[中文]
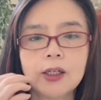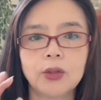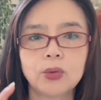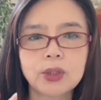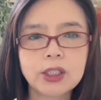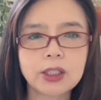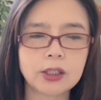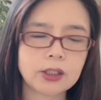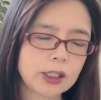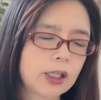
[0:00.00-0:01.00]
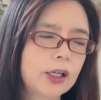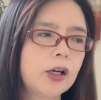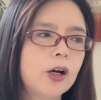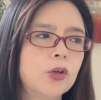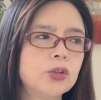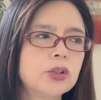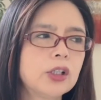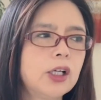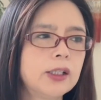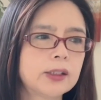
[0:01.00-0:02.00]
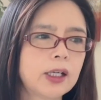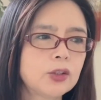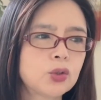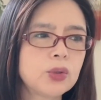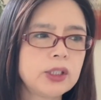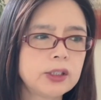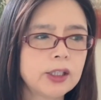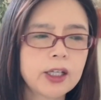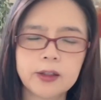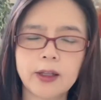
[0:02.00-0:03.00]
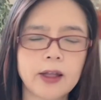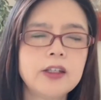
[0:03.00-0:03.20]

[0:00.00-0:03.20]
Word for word: 如果只是这样还好，就是他说一些很难